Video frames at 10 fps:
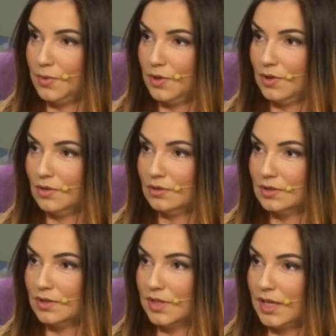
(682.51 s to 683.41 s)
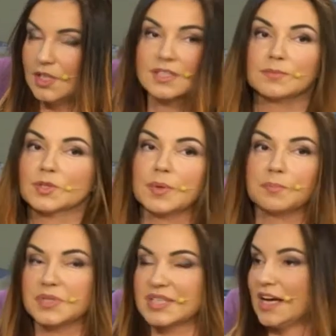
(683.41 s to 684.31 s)
bo e, ja nie jestem typem
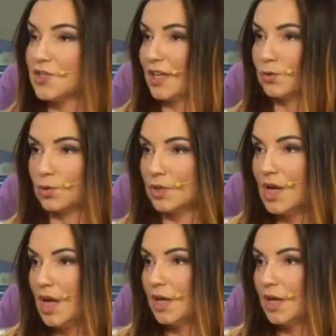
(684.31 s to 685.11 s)
pisarza, który